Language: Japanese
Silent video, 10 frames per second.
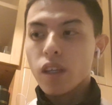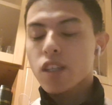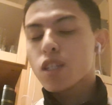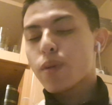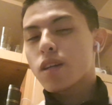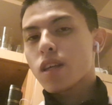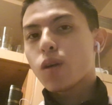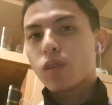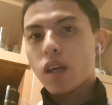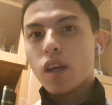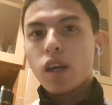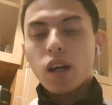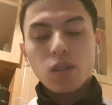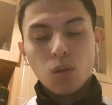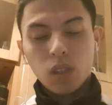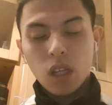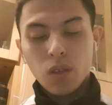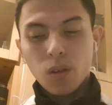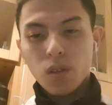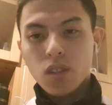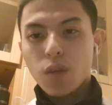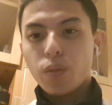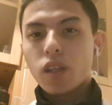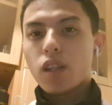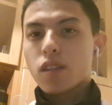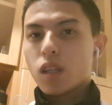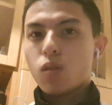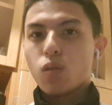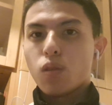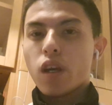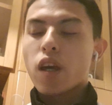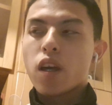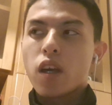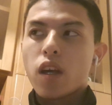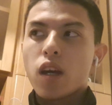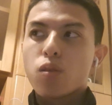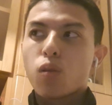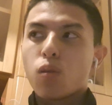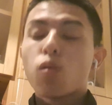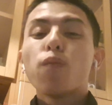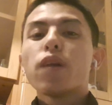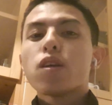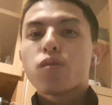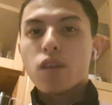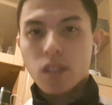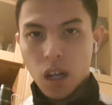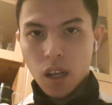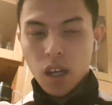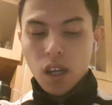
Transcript: 一番最後ね、あそこ単独のジャンプなんですけど、えー、あそこをコンビネーションにした、